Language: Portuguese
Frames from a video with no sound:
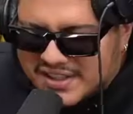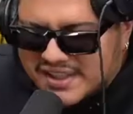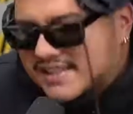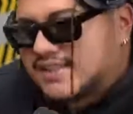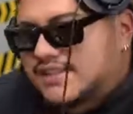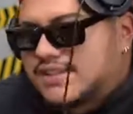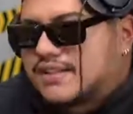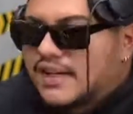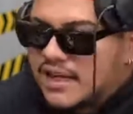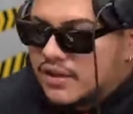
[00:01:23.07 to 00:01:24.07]
chegar esse dia
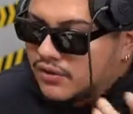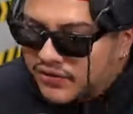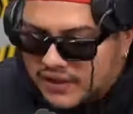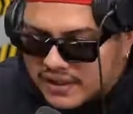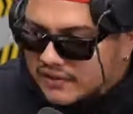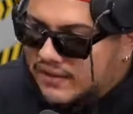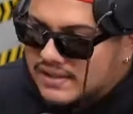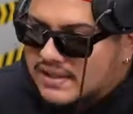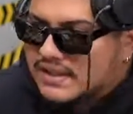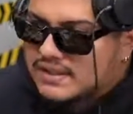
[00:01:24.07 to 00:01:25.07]
Sim. e o funk vai
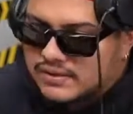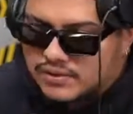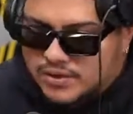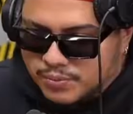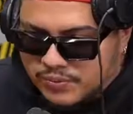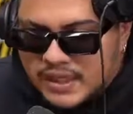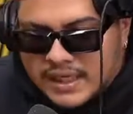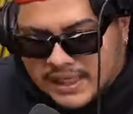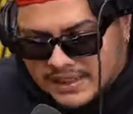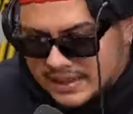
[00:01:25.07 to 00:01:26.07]
ser isso. Então, tipo,
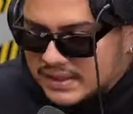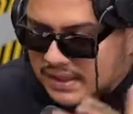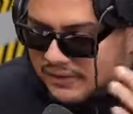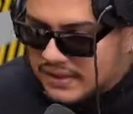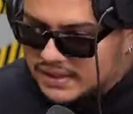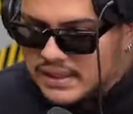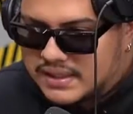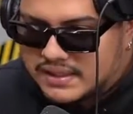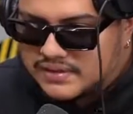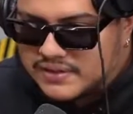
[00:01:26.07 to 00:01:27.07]
a gente tá vendo a
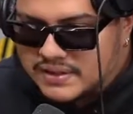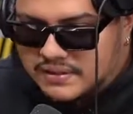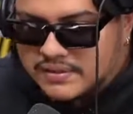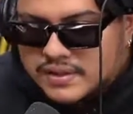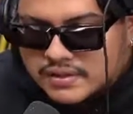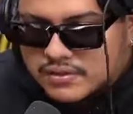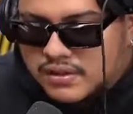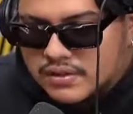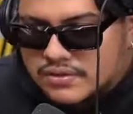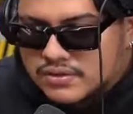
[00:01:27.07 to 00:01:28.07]
GR6 fazendo isso e eu
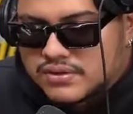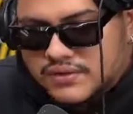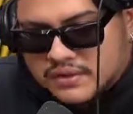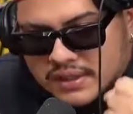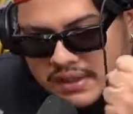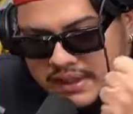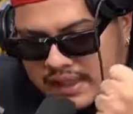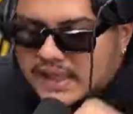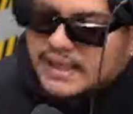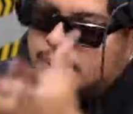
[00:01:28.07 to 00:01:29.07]
olho de longe e falo,
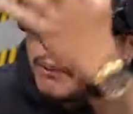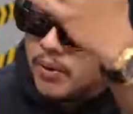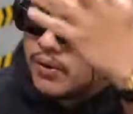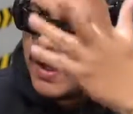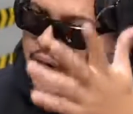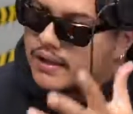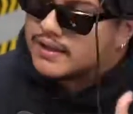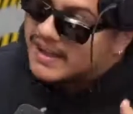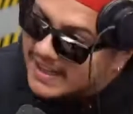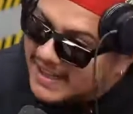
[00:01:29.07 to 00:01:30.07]
aê, porra,
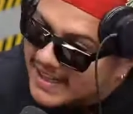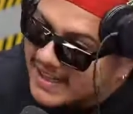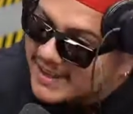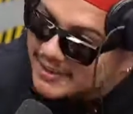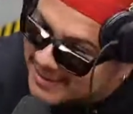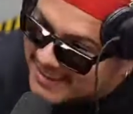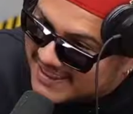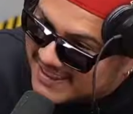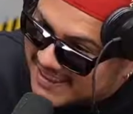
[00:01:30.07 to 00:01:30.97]
caralho, Demorou,